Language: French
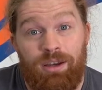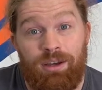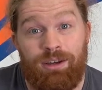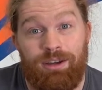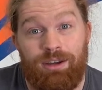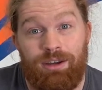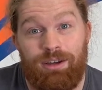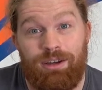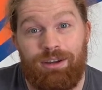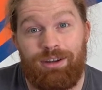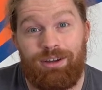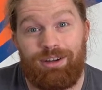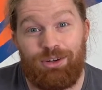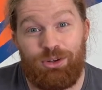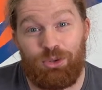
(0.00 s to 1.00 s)

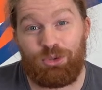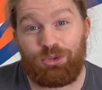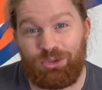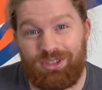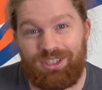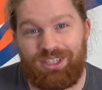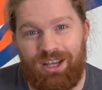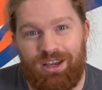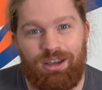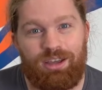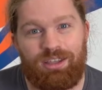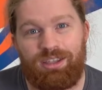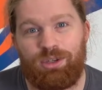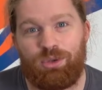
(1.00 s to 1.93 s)
Euh, le truc qu'il a,